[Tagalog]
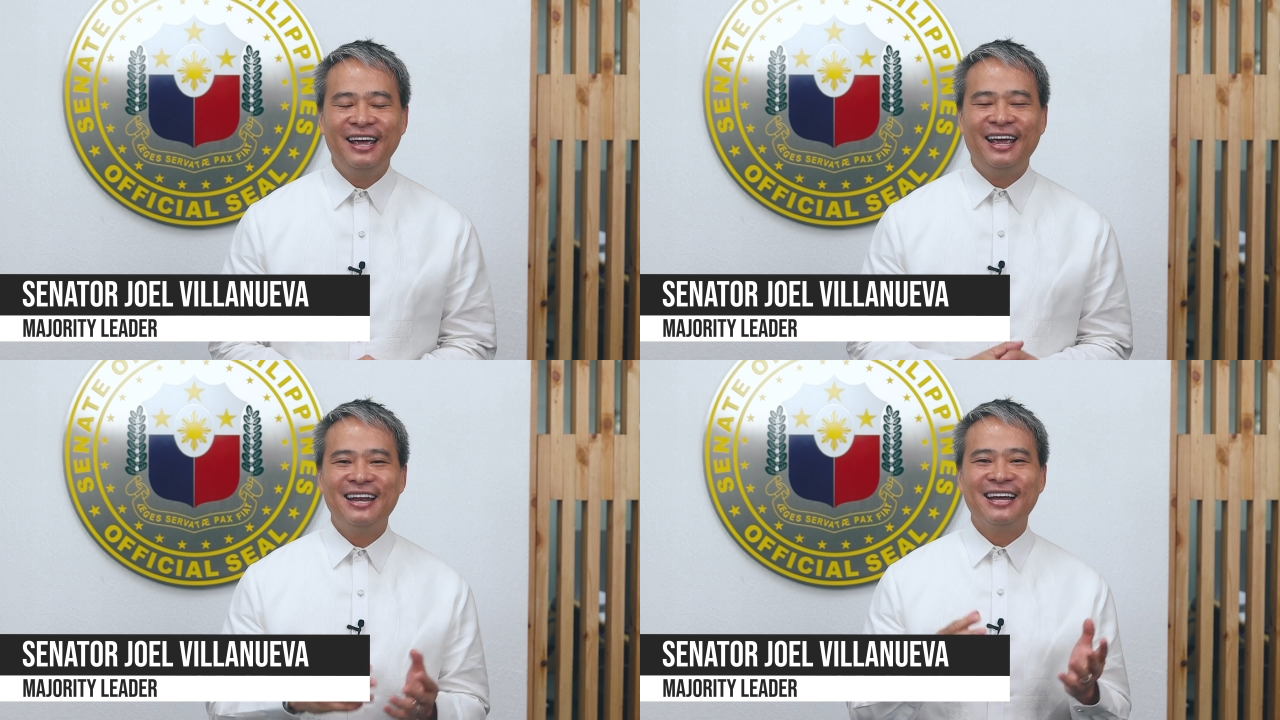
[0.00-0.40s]

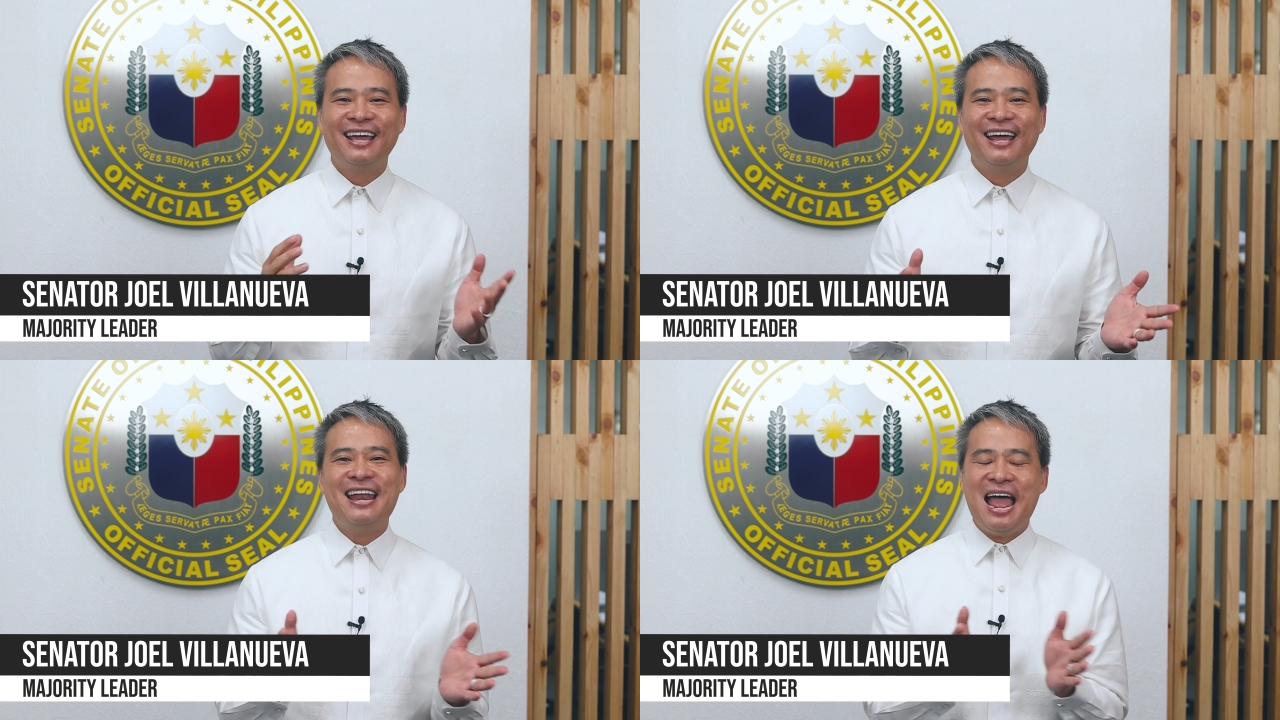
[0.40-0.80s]
And
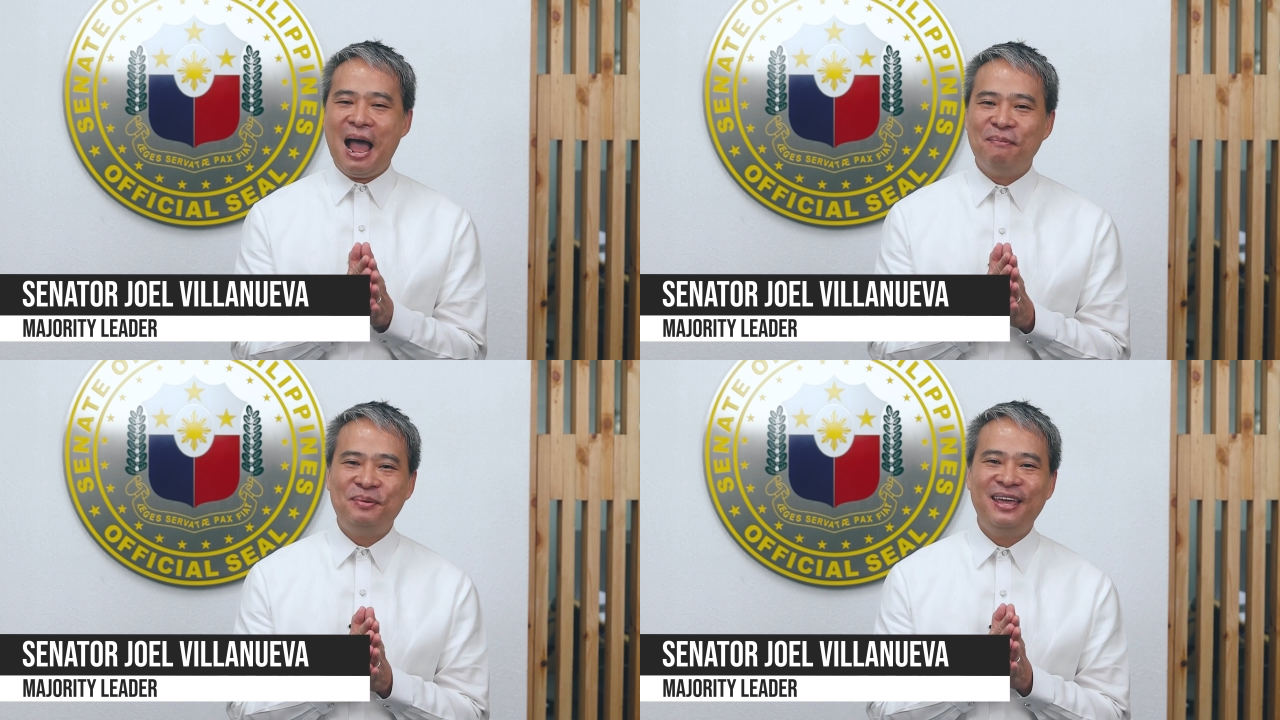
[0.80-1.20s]
again,
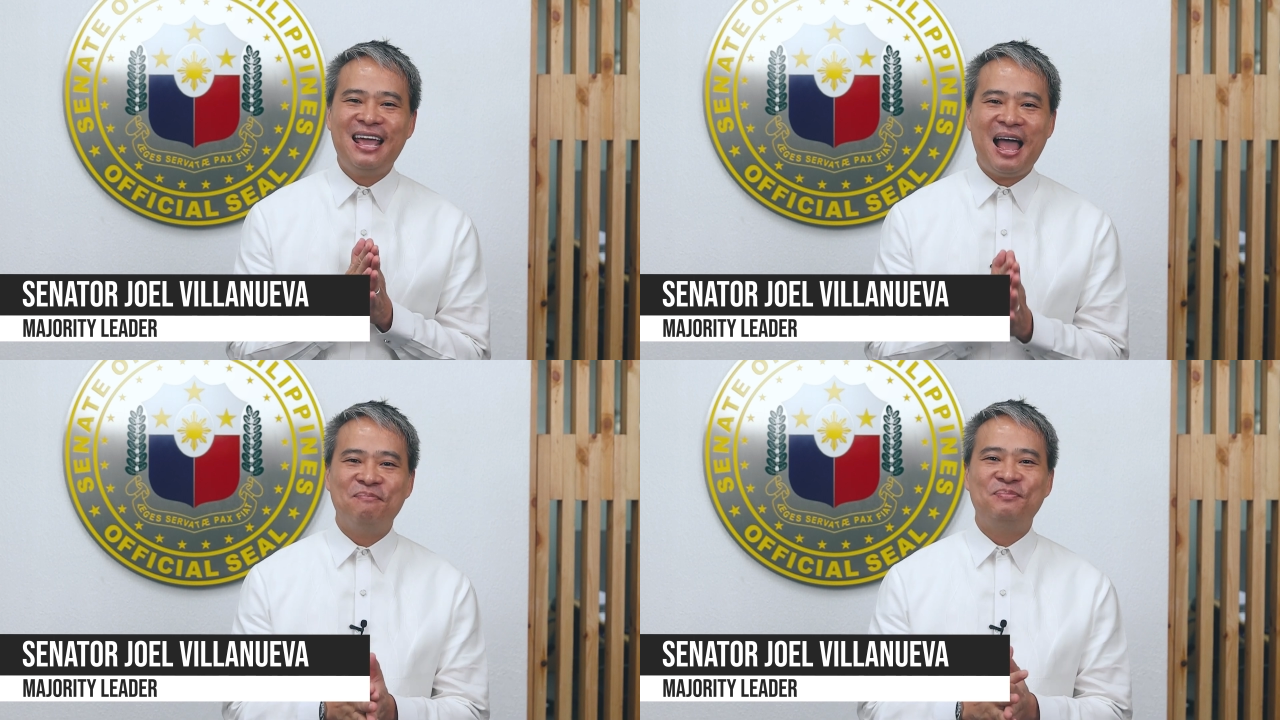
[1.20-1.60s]
happy,
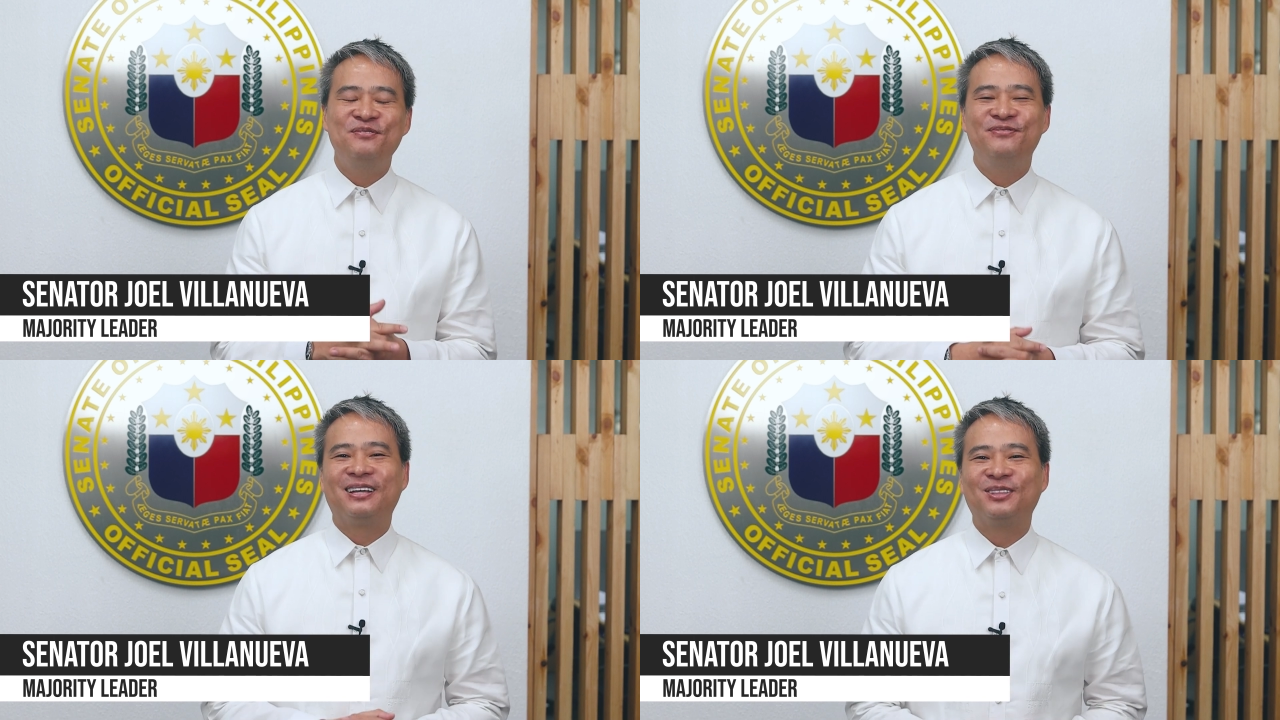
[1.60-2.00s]
happy
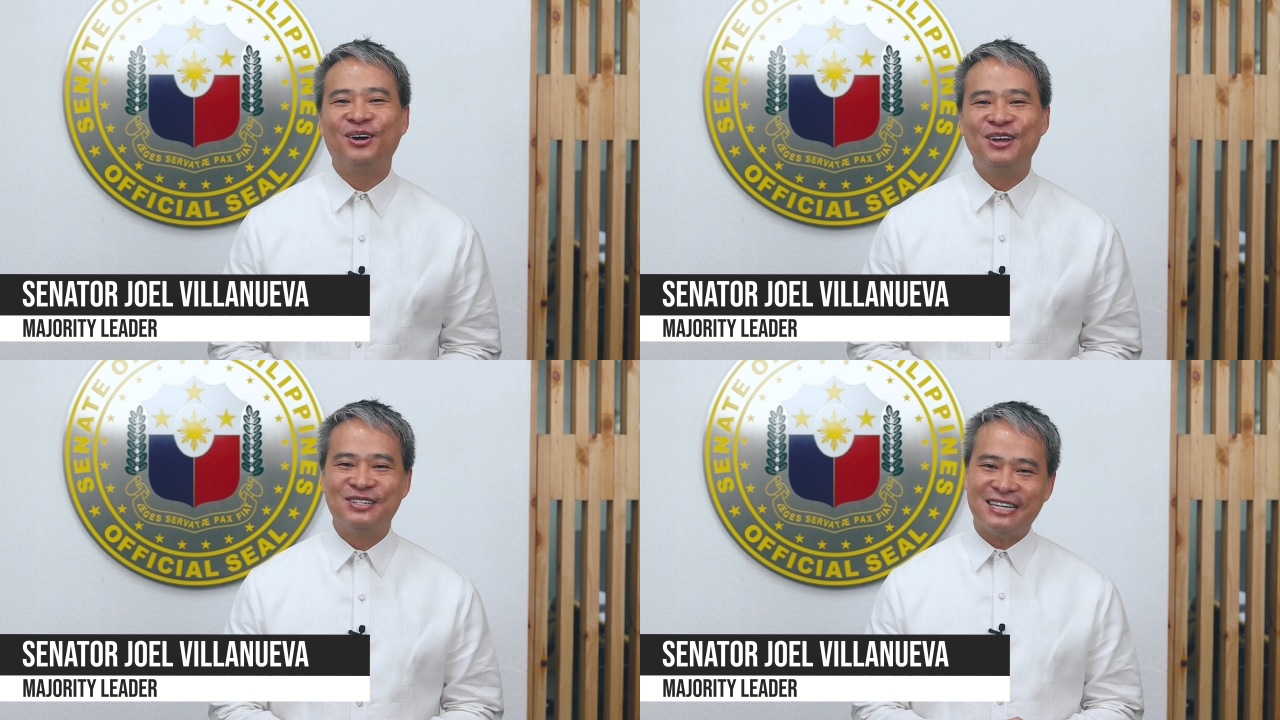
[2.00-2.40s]

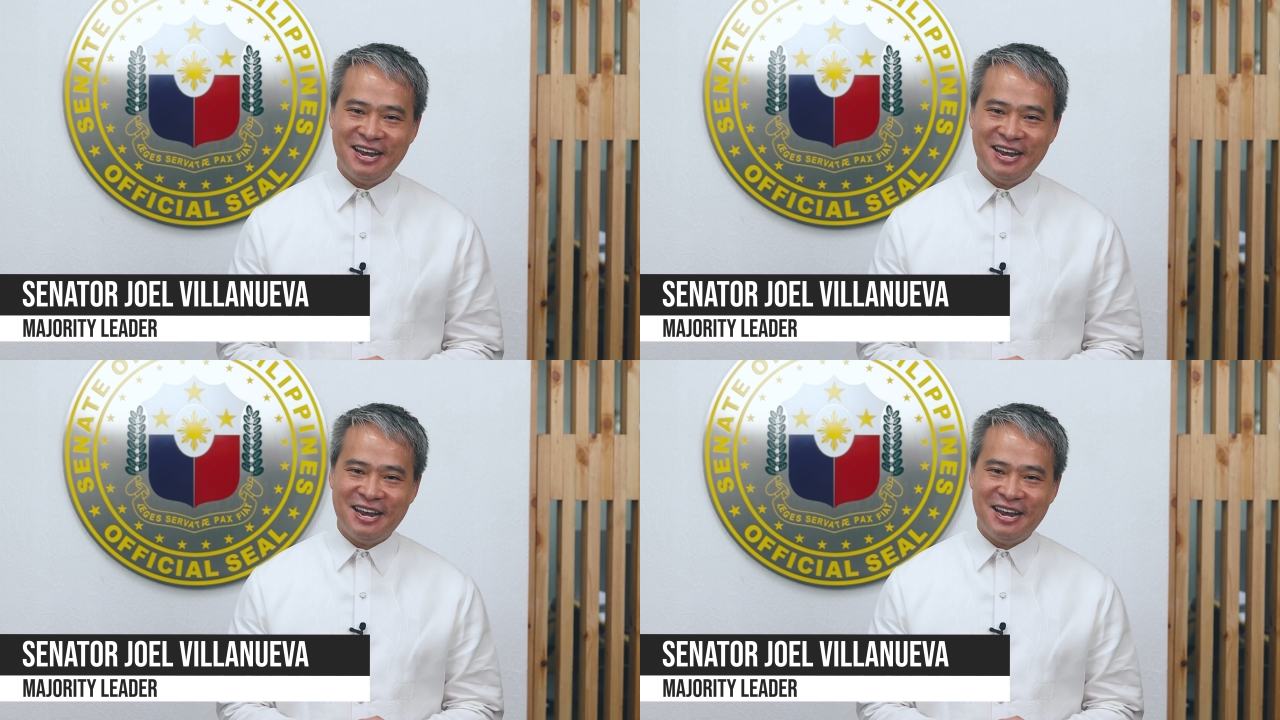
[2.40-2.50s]
victorious